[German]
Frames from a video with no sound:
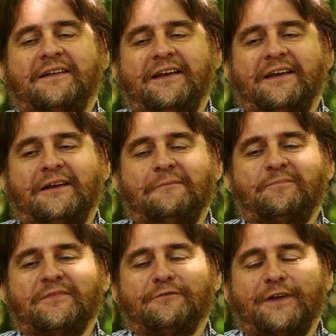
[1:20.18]
Die
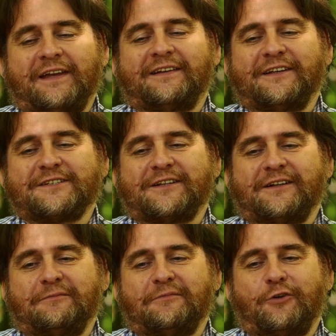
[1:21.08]

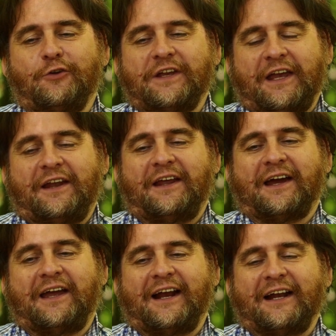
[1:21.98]
wichtigsten
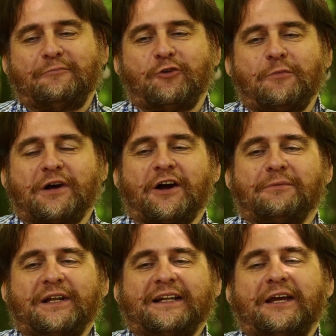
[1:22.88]
Hygieneregeln im
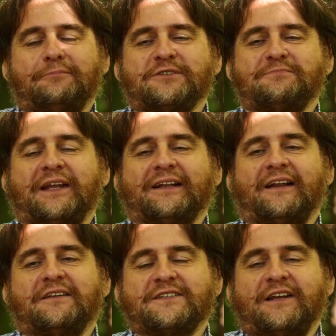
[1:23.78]
Umgang mit
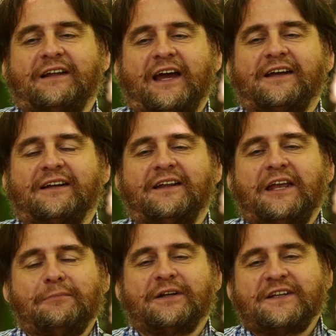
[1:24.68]
Lebensmitteln sind eigentlich
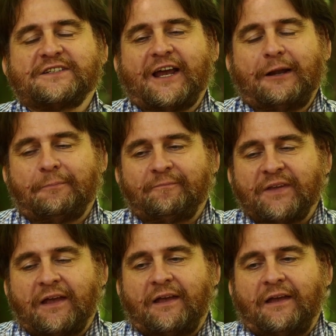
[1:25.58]
immer dieselben.
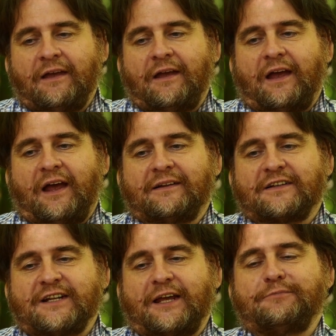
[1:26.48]

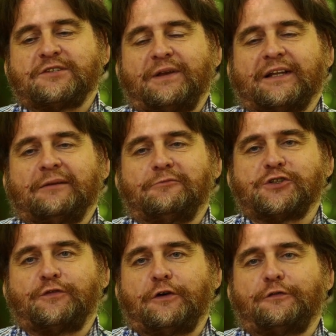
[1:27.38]
Das Lebensmittel
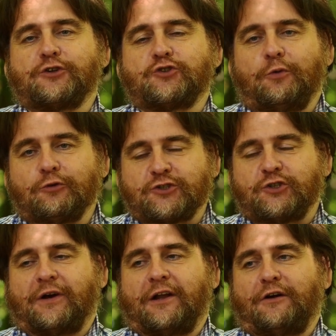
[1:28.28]
muss vor
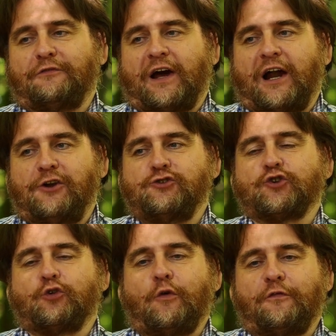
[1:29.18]
Verschmutzungen auf allen
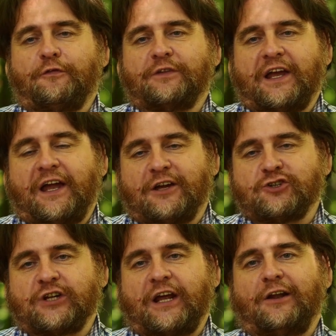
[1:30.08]
Stufen der
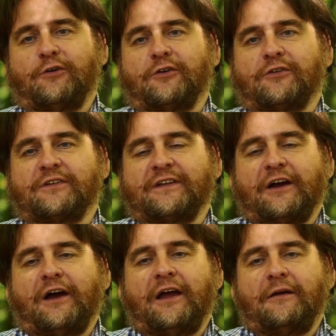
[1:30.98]
Herstellung und der